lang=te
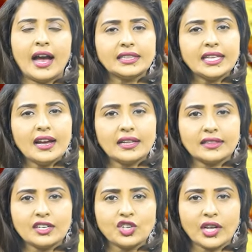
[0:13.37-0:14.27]
అయితే
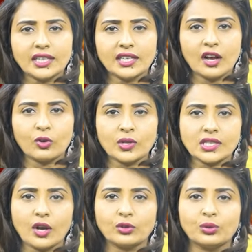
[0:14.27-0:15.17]
అంతర్జాతీయంగా
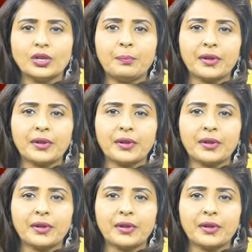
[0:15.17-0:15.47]
కొనసాగుతున్న